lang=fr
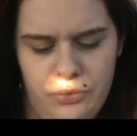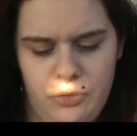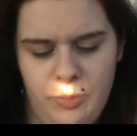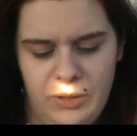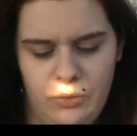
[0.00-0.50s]
Je
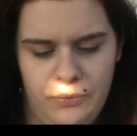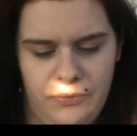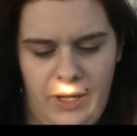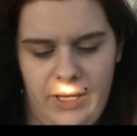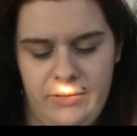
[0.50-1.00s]
suis pas trop
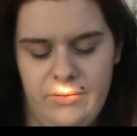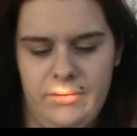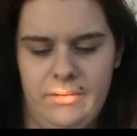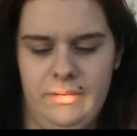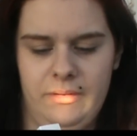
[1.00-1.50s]
fan.
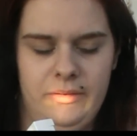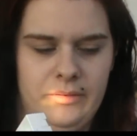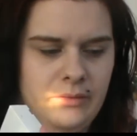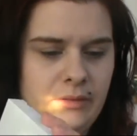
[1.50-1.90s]
Euh,